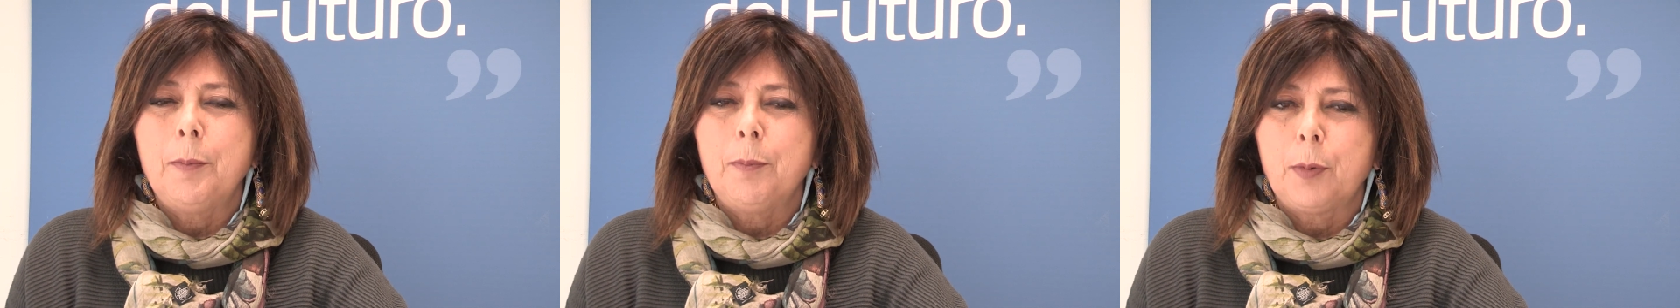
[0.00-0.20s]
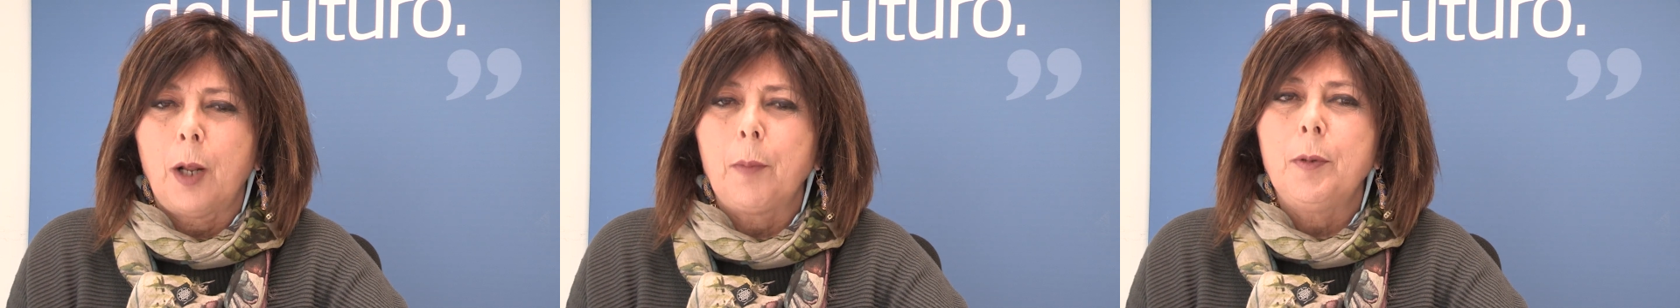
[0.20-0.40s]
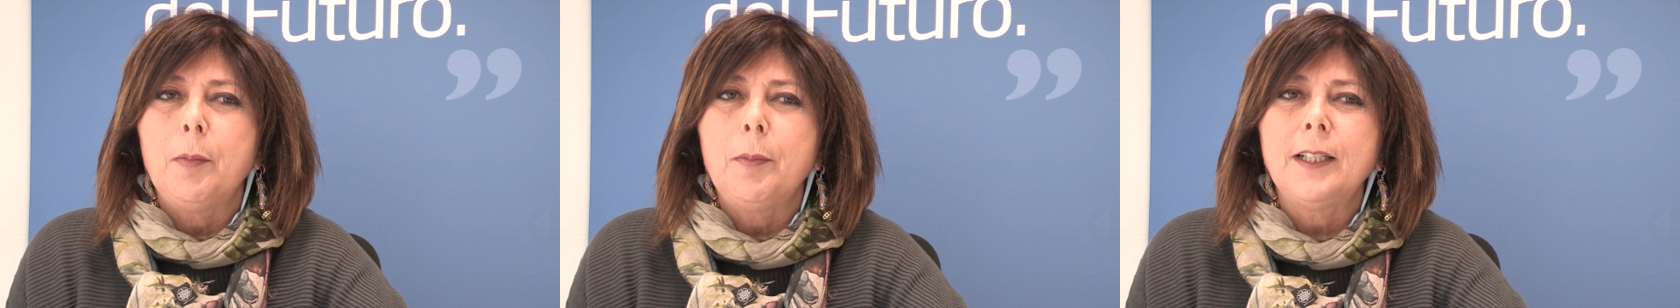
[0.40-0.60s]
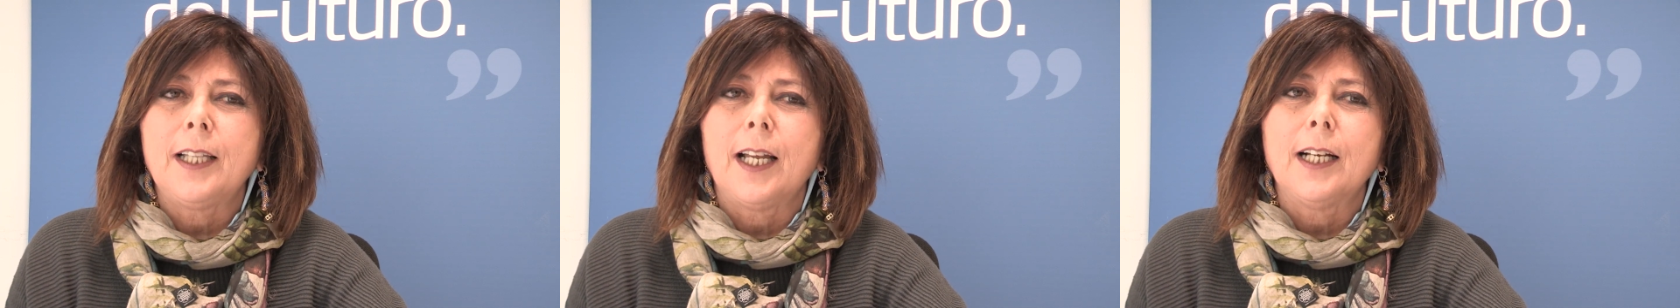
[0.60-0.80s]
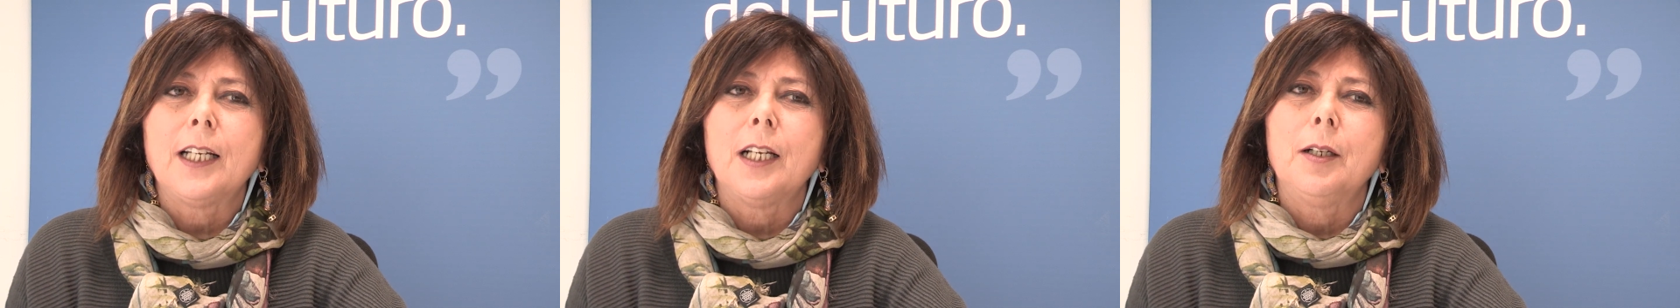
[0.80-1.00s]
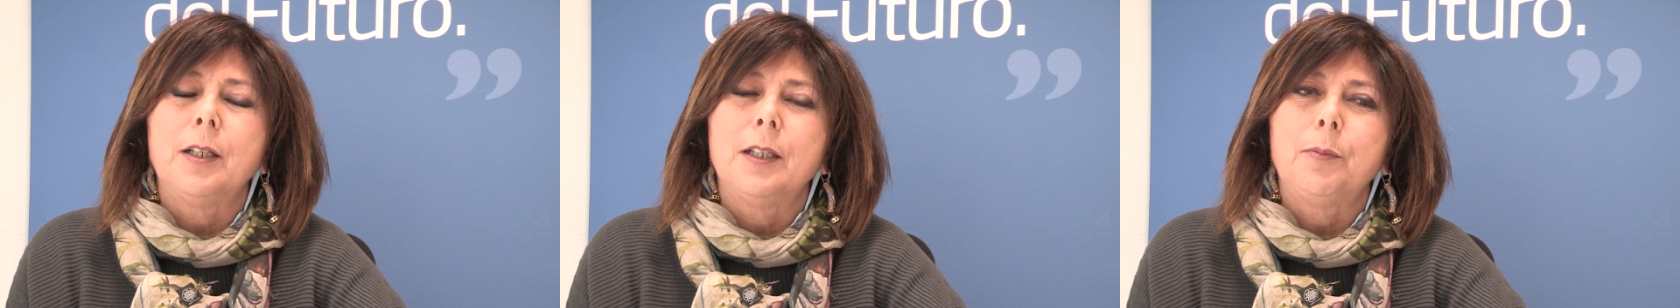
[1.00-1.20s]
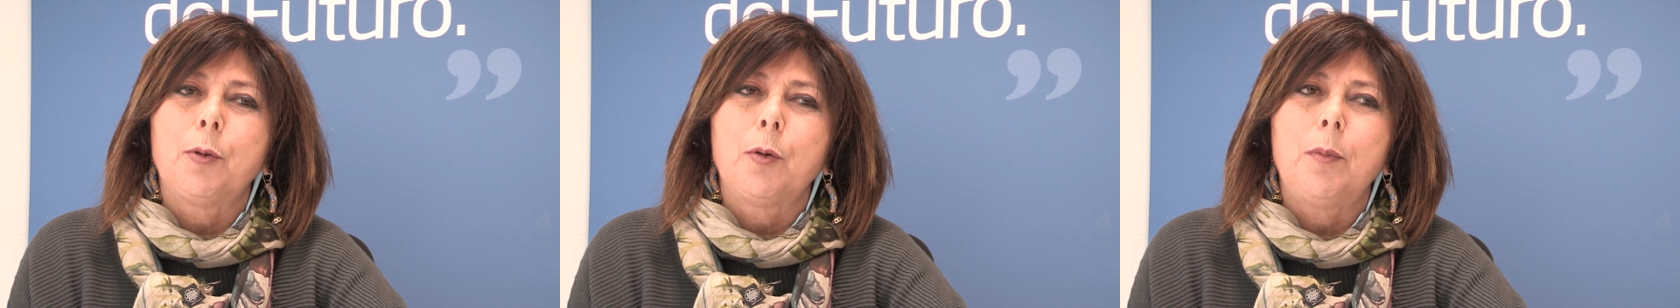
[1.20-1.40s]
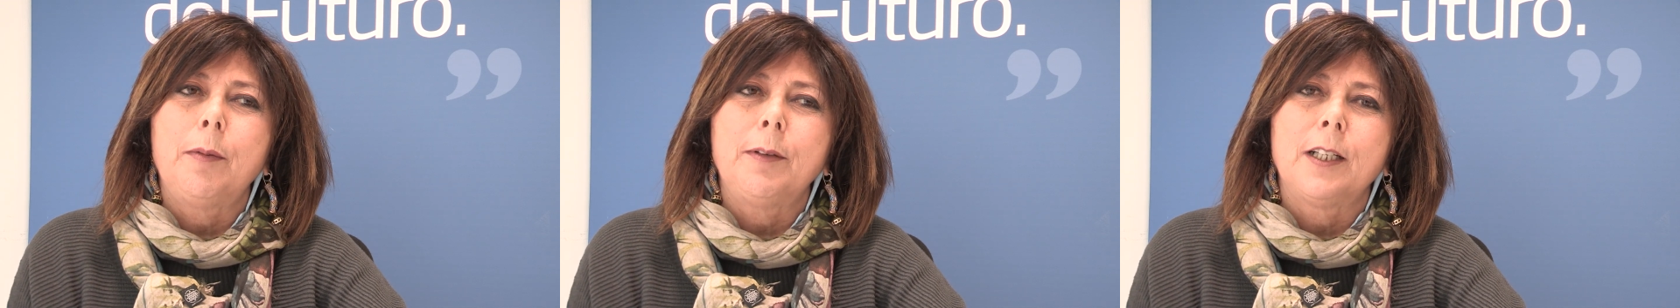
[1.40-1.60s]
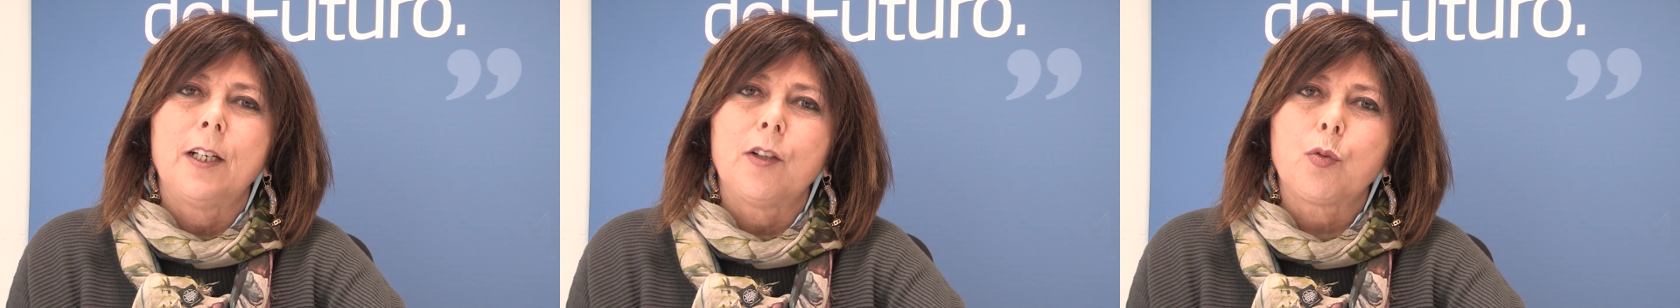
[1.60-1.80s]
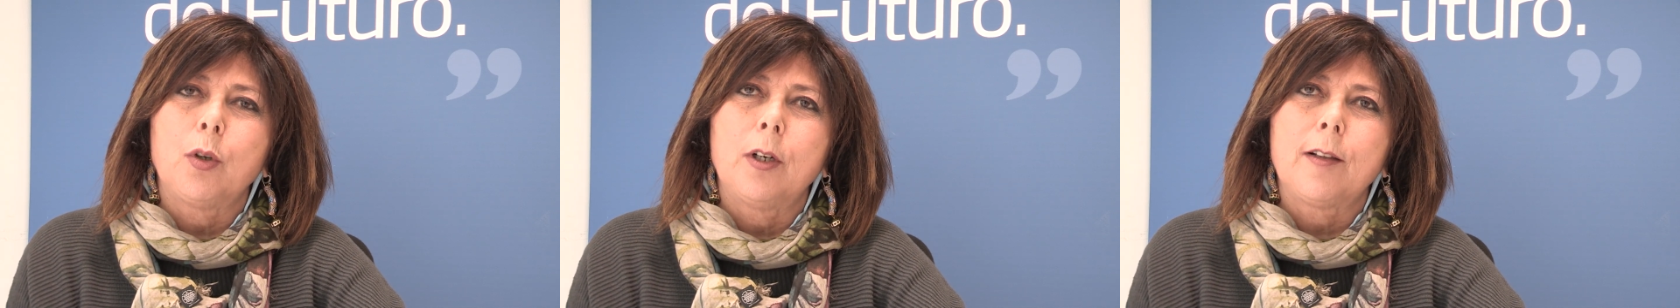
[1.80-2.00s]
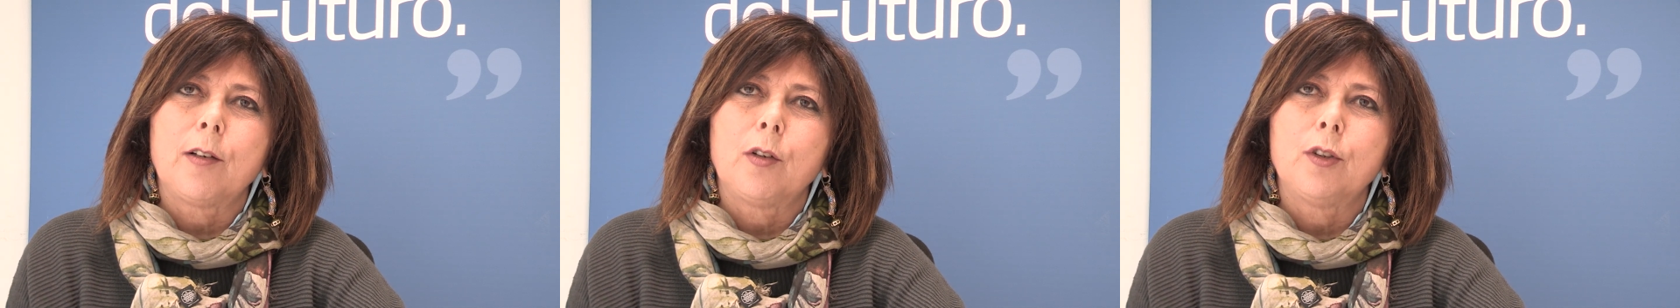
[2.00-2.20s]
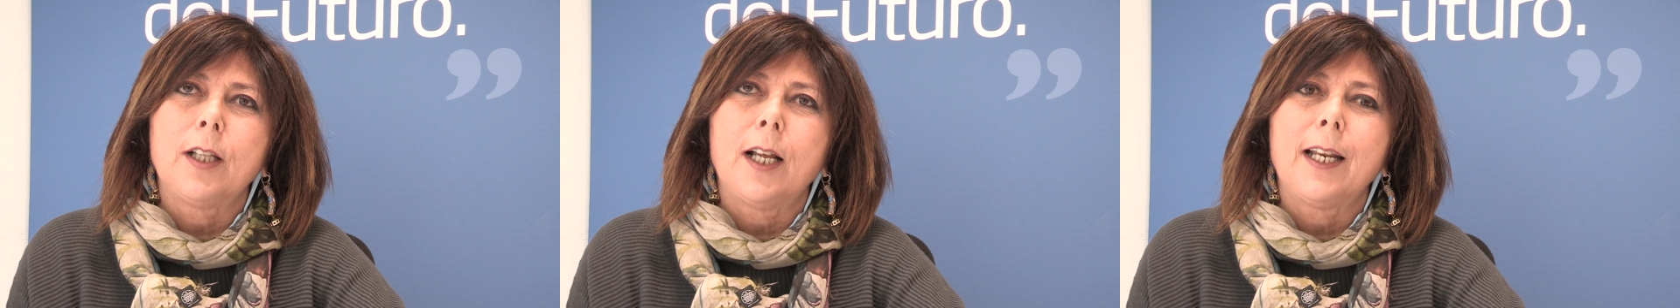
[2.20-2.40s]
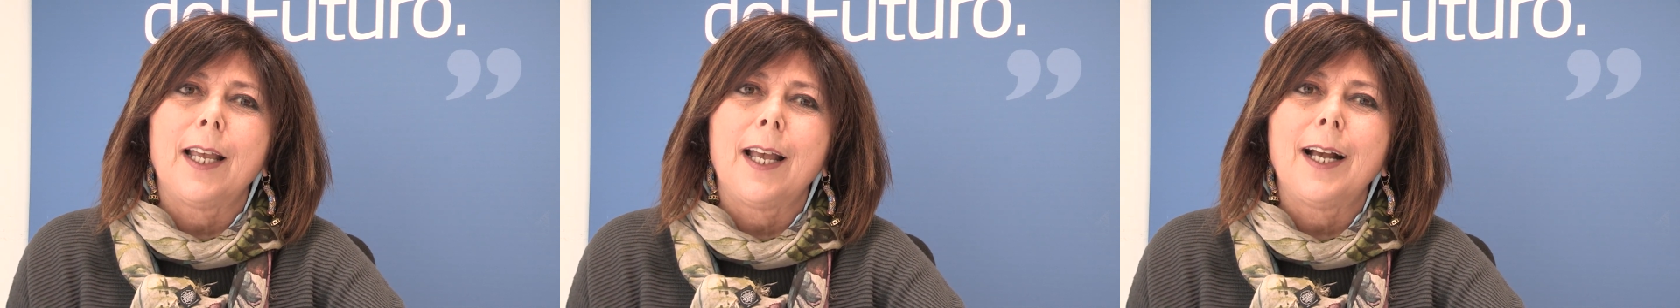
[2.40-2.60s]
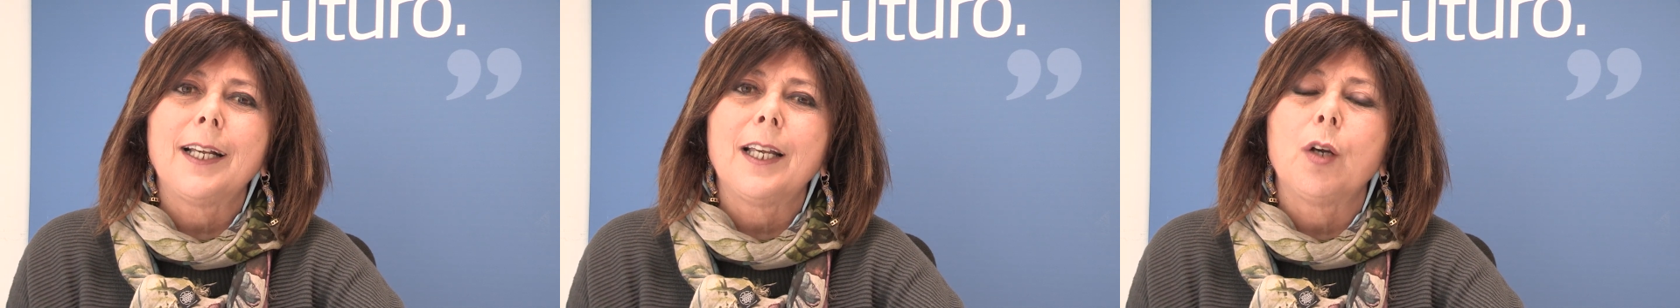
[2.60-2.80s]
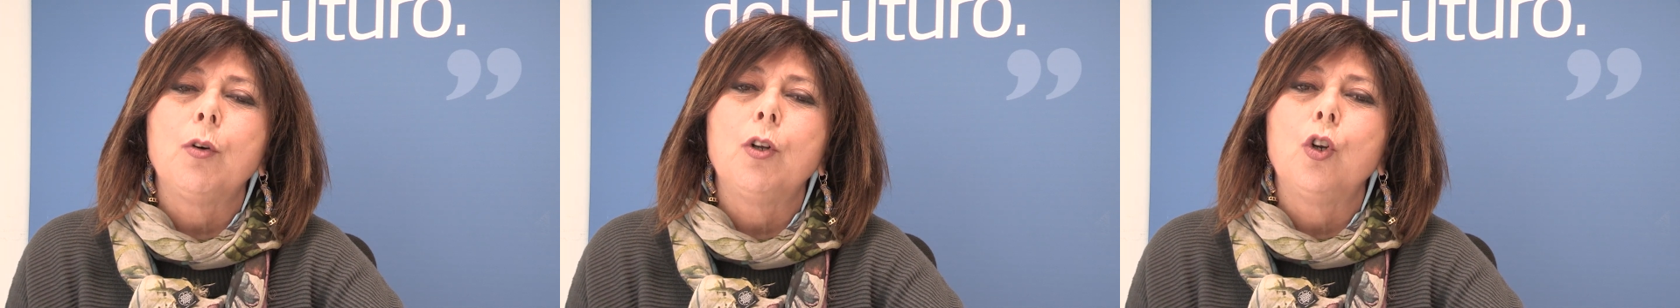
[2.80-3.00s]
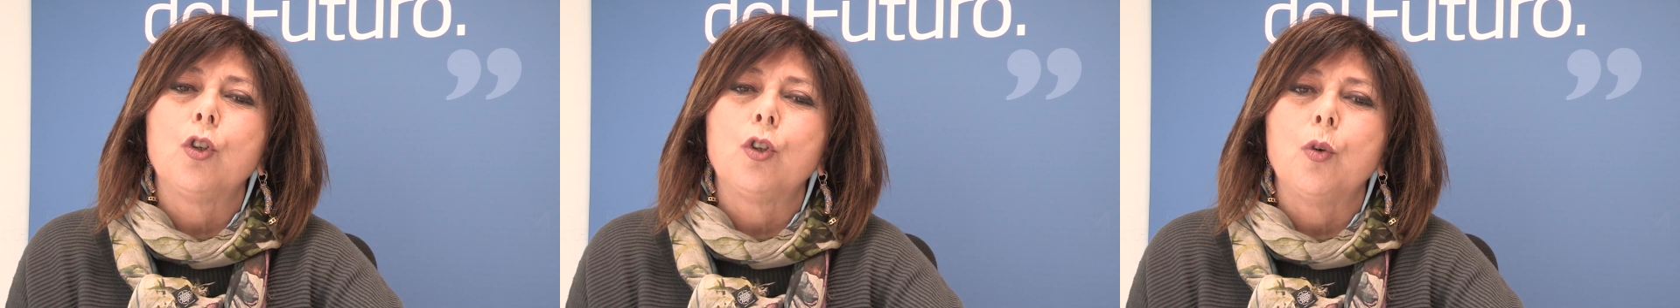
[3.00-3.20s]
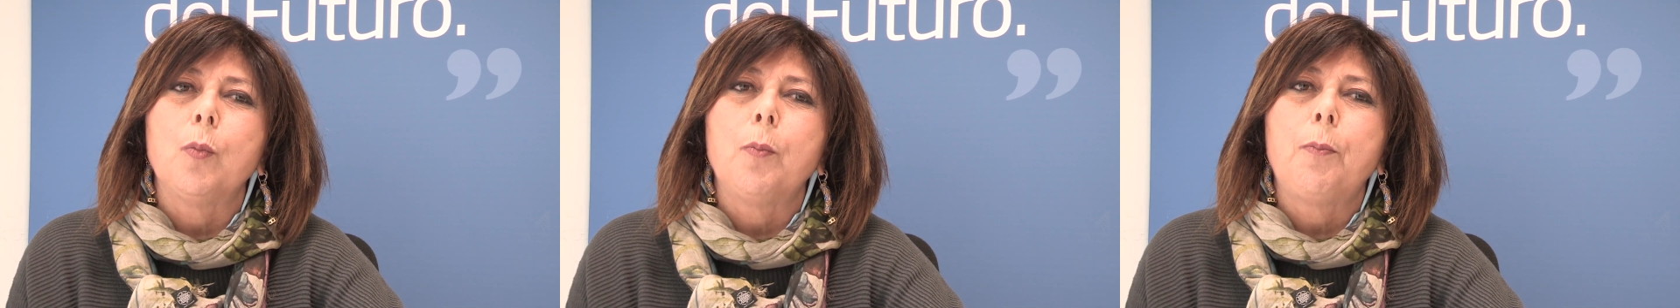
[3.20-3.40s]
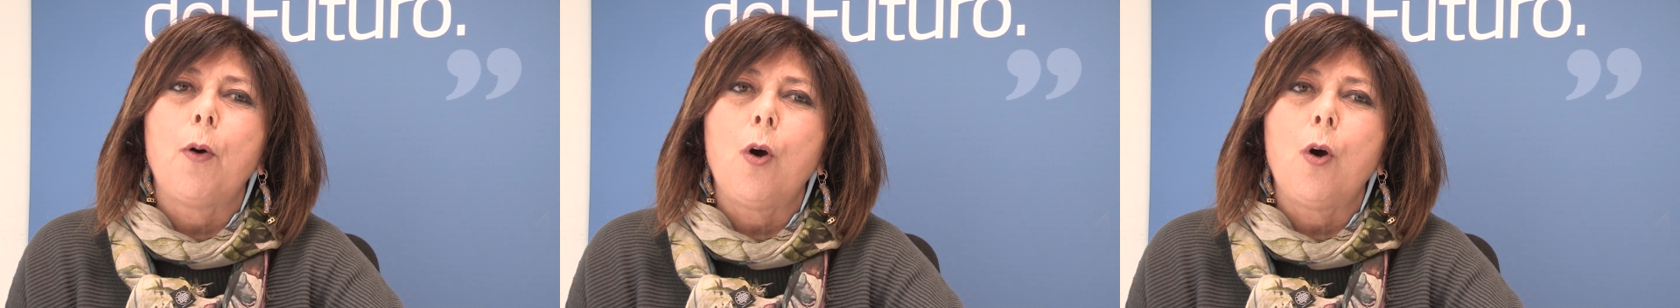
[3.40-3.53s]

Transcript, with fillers: probabilmente anche il problema delle scuole secondarie è anche quello di un